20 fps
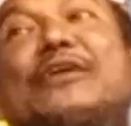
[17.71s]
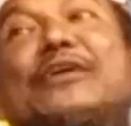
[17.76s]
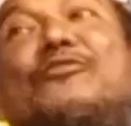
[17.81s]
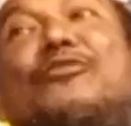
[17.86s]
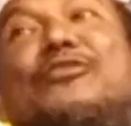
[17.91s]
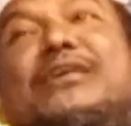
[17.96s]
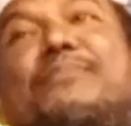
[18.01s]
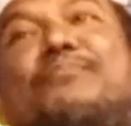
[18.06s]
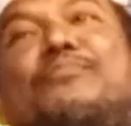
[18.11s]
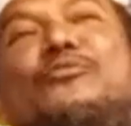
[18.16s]
এই
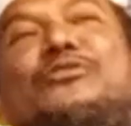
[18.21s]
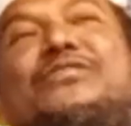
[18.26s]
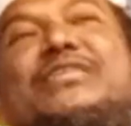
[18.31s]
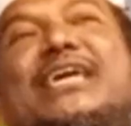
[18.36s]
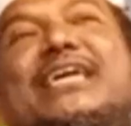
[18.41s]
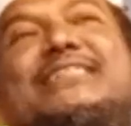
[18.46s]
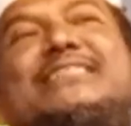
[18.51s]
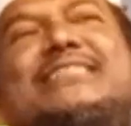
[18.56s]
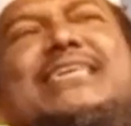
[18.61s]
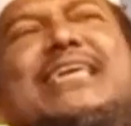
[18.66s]
কথা
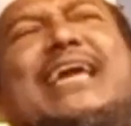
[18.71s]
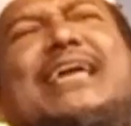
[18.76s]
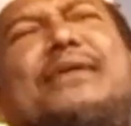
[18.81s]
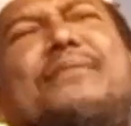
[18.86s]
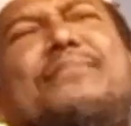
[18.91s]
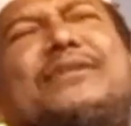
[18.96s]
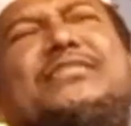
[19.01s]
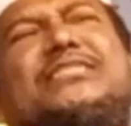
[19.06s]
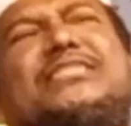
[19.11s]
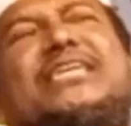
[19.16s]
পুইসা গেছে
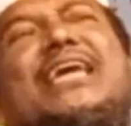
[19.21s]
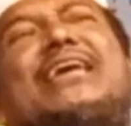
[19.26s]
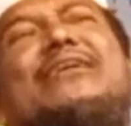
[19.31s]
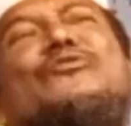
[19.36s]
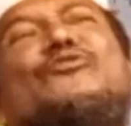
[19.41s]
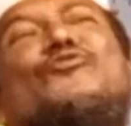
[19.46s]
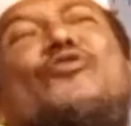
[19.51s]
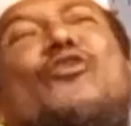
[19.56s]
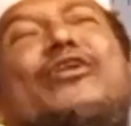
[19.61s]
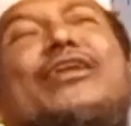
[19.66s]
একেবারে সেই
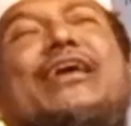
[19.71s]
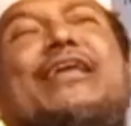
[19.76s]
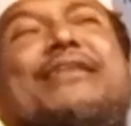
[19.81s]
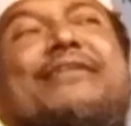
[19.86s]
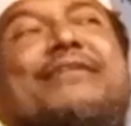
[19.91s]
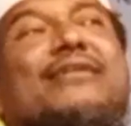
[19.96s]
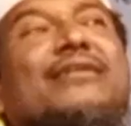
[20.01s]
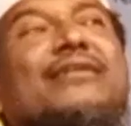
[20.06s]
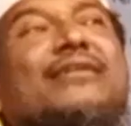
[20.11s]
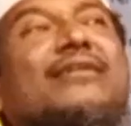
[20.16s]
স্বরের
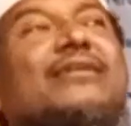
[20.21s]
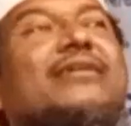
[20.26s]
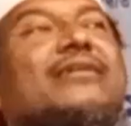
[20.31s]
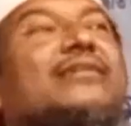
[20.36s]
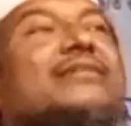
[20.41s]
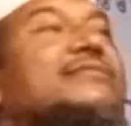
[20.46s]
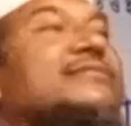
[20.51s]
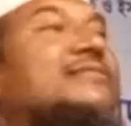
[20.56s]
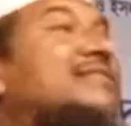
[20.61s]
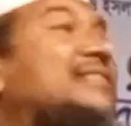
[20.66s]

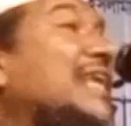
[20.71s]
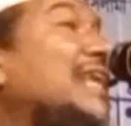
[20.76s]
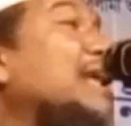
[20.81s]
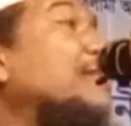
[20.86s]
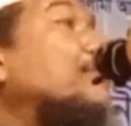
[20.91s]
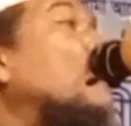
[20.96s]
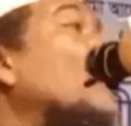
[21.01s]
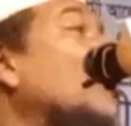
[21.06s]
জেলে